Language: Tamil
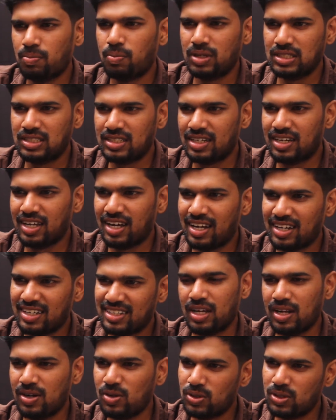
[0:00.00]

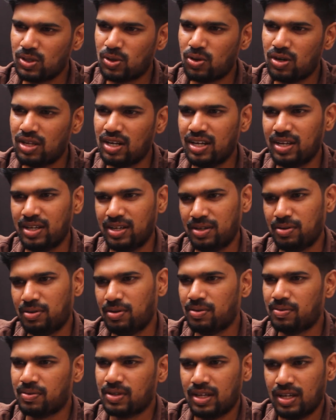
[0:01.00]
பட்ஜெட்டாக எழுபது கோடியிலே
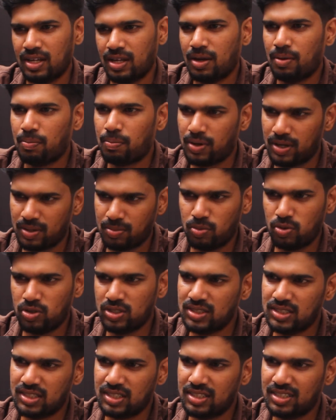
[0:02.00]
படம்
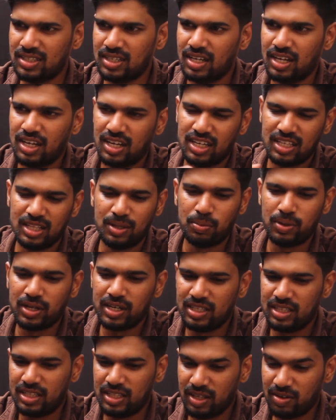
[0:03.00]
முடிஞ்சிருது இந்த மாதிரி
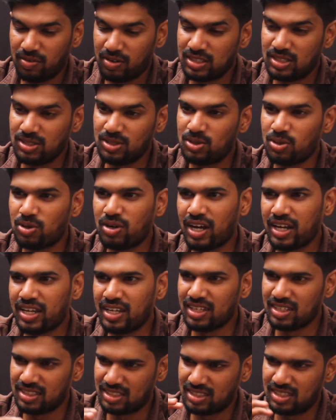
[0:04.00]
இந்த வருஷத்தோட
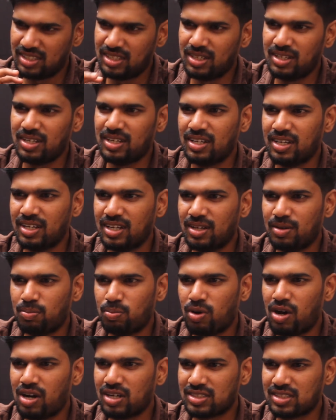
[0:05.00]
ஹையஸ்ட்டு
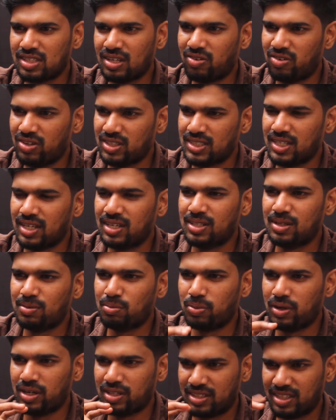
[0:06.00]
பாக்ஸ் ஆஃபீஸ்
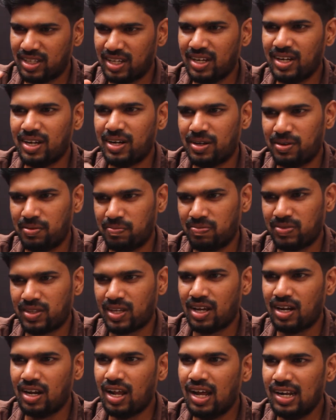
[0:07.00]
எதுன்னு பார்த்தா
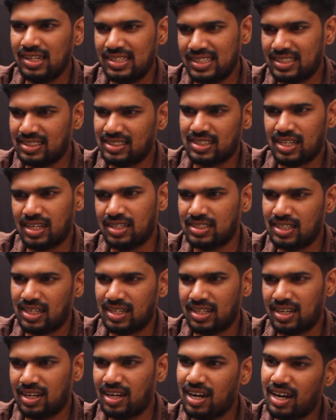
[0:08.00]
லால் சிங் சார்ஜா
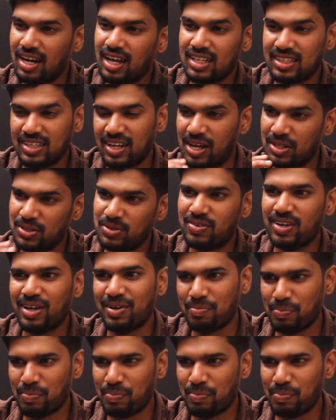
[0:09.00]
தான் ஆனால் அது அதுவே